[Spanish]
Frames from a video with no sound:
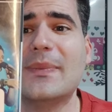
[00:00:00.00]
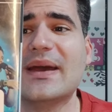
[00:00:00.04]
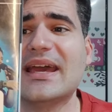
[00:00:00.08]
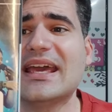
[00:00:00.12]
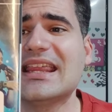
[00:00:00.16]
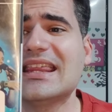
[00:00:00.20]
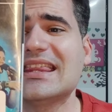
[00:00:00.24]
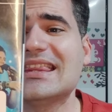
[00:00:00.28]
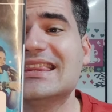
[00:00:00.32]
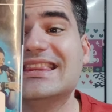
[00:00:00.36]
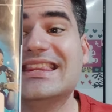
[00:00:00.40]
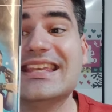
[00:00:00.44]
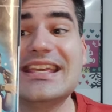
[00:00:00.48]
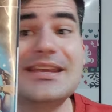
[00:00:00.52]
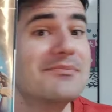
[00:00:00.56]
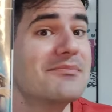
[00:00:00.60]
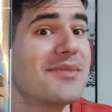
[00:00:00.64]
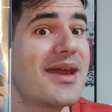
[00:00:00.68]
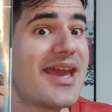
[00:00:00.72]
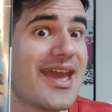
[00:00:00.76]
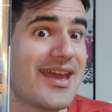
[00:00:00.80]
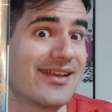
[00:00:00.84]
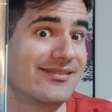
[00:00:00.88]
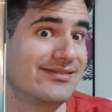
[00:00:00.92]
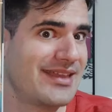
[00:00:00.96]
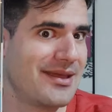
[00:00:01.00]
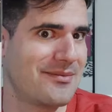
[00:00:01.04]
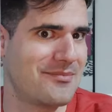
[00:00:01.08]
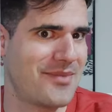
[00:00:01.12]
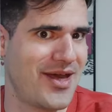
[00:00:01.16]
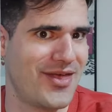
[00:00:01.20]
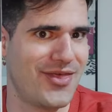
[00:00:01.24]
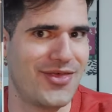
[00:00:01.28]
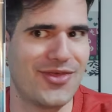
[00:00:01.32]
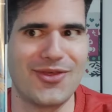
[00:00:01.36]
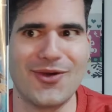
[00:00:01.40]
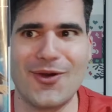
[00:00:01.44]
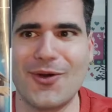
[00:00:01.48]
Beth, dime,
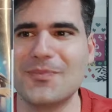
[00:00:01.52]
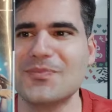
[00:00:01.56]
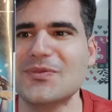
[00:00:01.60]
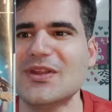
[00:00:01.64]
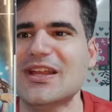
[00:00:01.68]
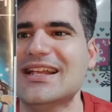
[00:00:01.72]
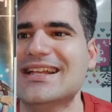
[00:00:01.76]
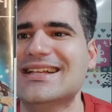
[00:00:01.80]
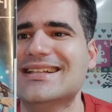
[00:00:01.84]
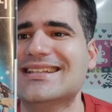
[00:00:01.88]
temazo.